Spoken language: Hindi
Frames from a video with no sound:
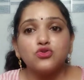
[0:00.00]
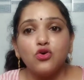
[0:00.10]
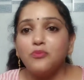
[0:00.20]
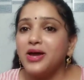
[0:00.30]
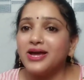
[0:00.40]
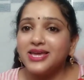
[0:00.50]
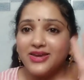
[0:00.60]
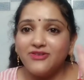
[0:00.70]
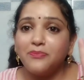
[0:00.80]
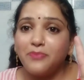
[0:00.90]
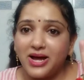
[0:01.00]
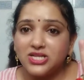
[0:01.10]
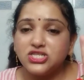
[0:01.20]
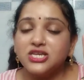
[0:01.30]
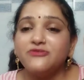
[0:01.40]
तो मैं केवल
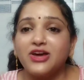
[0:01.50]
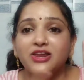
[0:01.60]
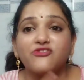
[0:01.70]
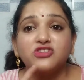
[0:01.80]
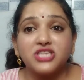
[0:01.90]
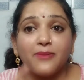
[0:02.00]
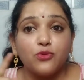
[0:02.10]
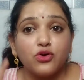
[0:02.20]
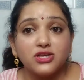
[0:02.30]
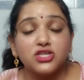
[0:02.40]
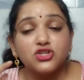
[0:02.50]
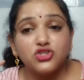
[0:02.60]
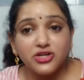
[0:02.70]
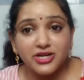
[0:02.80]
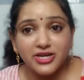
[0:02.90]
पाँच ही बेनिफिट्स आप लोग के साथ
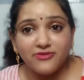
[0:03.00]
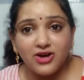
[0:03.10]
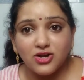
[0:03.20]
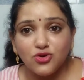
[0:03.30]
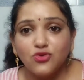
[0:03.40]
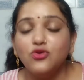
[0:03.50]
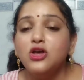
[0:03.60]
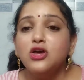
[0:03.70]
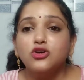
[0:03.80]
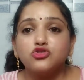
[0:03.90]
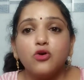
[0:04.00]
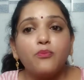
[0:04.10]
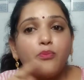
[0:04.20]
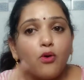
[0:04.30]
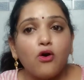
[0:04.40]
शेयर करने वाली हूँ जो
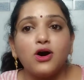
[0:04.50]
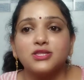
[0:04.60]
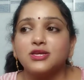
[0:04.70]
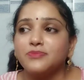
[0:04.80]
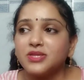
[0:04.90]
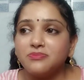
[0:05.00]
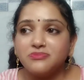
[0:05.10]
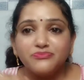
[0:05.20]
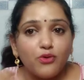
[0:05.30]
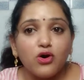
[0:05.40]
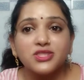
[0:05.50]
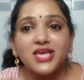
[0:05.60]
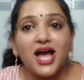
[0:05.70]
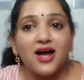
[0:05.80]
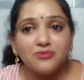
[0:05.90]
बहुत ही मतलब बहुत
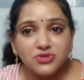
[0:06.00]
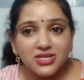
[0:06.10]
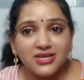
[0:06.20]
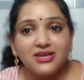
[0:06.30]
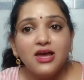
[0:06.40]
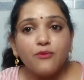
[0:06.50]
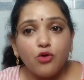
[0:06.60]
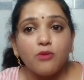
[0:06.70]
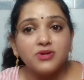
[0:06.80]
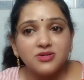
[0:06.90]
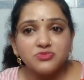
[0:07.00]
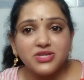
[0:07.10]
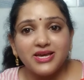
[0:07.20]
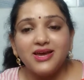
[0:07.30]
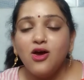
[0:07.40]
ही आम से
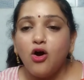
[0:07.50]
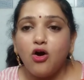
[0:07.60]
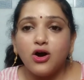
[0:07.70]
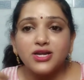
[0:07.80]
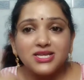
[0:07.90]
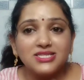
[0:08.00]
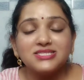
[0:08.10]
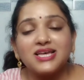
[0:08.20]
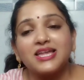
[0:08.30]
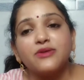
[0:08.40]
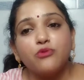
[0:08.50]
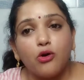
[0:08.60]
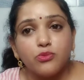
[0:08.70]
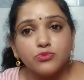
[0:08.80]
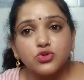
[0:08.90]
प्रॉब्लम्स है और इन सारी
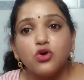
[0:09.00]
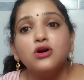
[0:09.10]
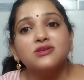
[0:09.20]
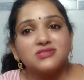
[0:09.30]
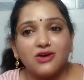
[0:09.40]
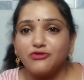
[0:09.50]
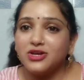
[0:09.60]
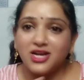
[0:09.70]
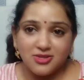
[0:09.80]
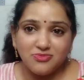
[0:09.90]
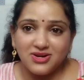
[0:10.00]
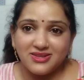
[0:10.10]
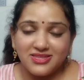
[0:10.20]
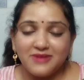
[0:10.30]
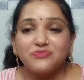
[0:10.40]
प्रॉब्लम्स को साफ़ी ख़त्म कर
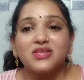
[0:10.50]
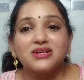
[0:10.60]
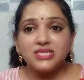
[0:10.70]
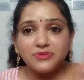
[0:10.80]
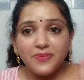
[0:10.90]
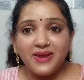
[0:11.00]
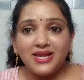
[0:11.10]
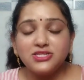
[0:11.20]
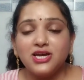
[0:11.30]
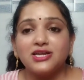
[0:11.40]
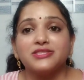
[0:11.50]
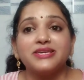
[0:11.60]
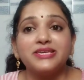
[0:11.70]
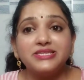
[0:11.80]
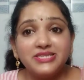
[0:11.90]
दिया सबसे पहले जान लेते
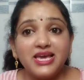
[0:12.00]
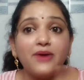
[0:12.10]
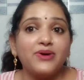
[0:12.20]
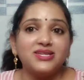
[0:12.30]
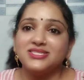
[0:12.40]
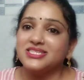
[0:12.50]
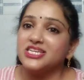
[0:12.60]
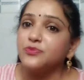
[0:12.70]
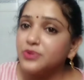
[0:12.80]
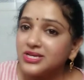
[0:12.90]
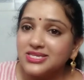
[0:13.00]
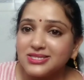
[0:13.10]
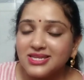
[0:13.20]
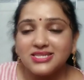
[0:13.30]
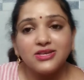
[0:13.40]
हैं कि ये हमारे स्किन पे
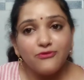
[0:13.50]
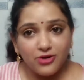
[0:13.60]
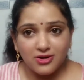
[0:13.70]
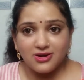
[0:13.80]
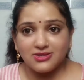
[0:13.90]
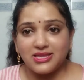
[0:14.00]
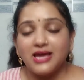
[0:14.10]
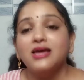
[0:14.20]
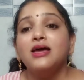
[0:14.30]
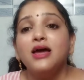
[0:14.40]
किस तरह से वर्क करता है